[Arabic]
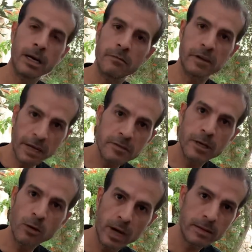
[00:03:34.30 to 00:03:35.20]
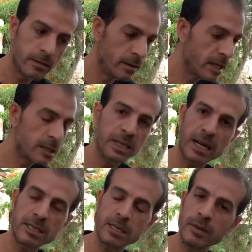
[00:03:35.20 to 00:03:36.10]
في نفس الوقت ناس
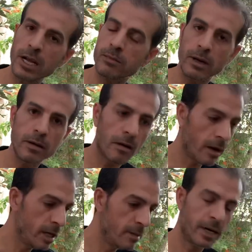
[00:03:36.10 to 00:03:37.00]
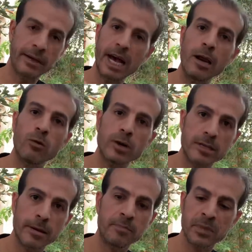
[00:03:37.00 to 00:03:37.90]
بتحذر منها بطريقه رهيبه
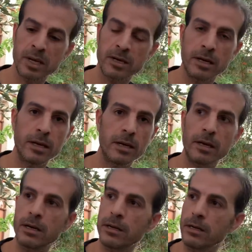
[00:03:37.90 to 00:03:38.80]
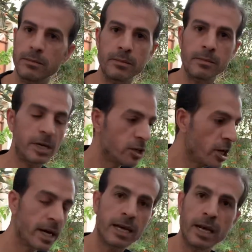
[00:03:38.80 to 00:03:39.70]
هلوسه آه،
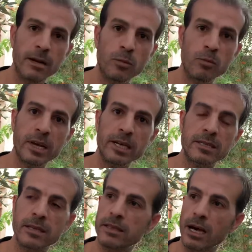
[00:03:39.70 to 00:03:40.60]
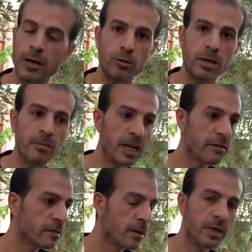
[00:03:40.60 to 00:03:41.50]
مشاكل ممكن ناس تنتحر وترمي
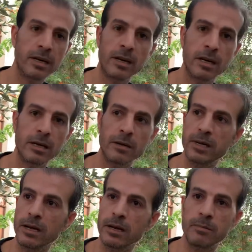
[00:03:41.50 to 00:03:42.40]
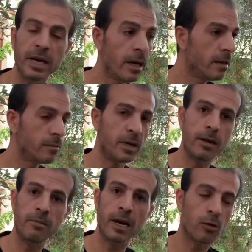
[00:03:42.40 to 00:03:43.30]
نفسها من من البيت من
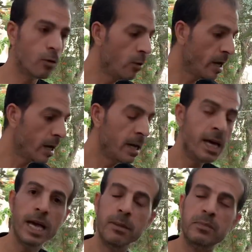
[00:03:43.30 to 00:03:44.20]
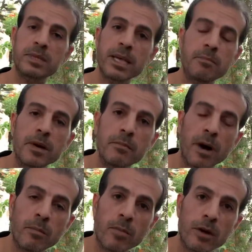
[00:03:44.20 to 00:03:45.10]
البلكونه بتسبب
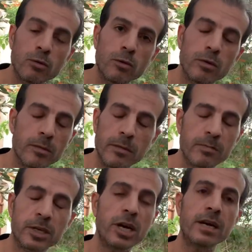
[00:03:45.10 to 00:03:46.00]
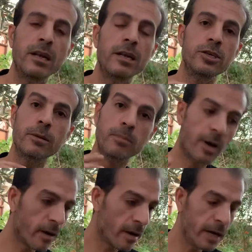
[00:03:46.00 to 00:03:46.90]
امراض ومشاكل
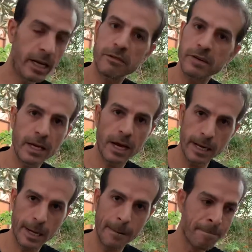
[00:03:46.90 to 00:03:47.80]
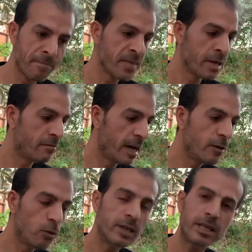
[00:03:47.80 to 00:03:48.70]
جباره احنا في غنى عنها فانا
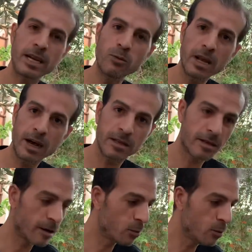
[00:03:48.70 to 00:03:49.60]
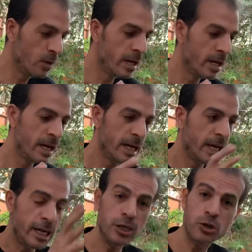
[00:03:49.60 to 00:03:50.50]
قلت انوه لحضراتكم
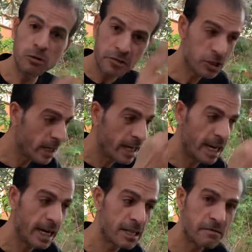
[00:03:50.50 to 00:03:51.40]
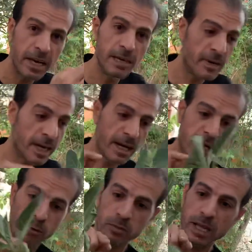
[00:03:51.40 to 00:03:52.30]
اللي يشوف الشكل هذا في اي
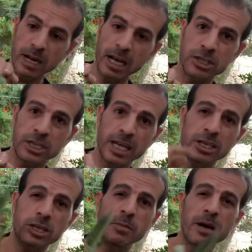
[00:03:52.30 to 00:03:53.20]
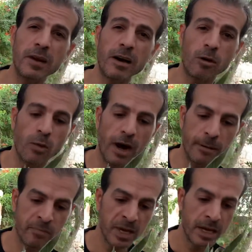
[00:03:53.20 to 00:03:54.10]
مكان ومطلع الشكل هي شبيهه بالخروع
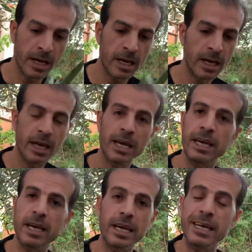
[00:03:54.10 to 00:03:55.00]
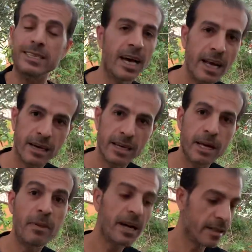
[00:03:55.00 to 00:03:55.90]
ازاله
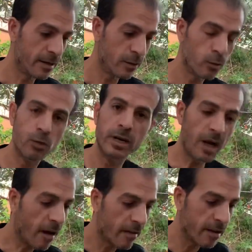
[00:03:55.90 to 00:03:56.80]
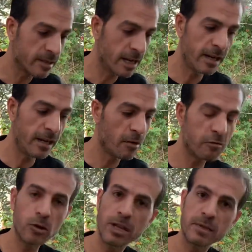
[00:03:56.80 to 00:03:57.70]
اباده ونحرص يعني انا
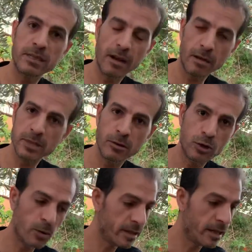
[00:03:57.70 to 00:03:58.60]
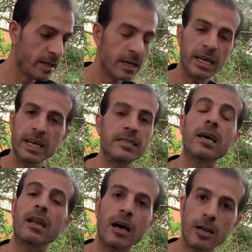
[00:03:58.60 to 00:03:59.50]
المفروض لابس جلابس او جوانتي
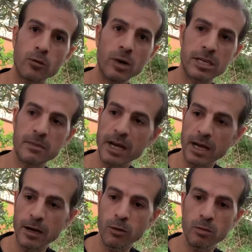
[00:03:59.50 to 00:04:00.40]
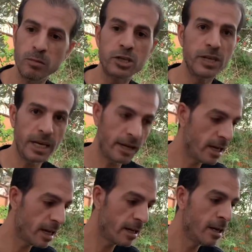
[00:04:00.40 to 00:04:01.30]
ازاله على طول يا جماعه ومش
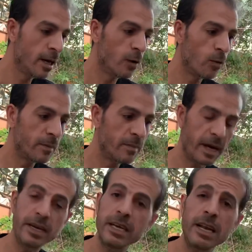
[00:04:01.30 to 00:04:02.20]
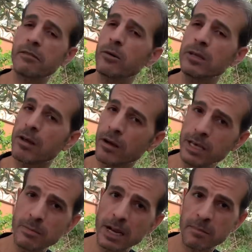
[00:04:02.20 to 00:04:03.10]
نحرقها ولا مع ان لها فوائد
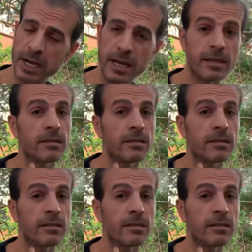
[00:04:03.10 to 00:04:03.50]
رهيبه لما قريت